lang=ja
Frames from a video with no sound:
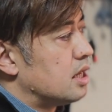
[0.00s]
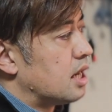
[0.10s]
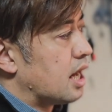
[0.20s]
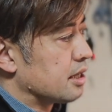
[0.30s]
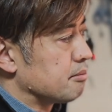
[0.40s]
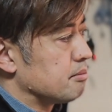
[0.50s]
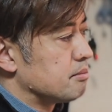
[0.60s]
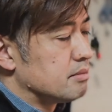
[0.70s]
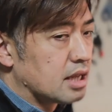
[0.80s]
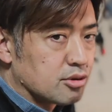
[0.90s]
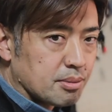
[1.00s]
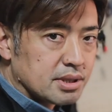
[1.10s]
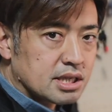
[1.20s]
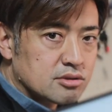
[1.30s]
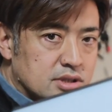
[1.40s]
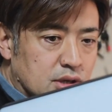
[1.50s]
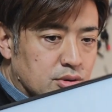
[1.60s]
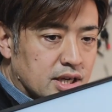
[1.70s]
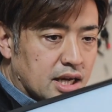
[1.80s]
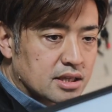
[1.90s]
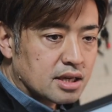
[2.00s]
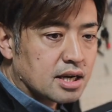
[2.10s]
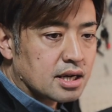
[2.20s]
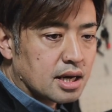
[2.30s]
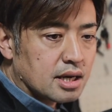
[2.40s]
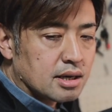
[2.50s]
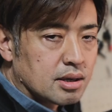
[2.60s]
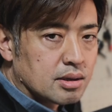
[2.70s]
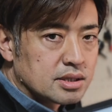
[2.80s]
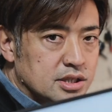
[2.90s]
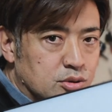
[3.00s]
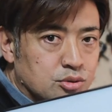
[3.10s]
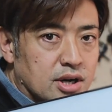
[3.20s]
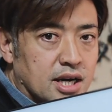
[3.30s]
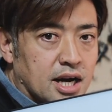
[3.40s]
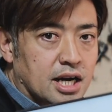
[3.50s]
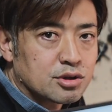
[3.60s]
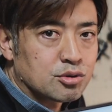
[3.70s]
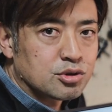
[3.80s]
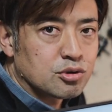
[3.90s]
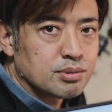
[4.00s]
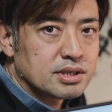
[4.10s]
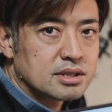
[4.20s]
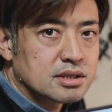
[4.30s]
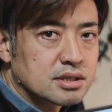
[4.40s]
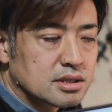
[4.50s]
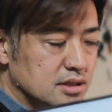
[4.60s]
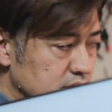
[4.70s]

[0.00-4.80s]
はい。なのでめちゃくちゃこれ買ってから仕事がはかどっております。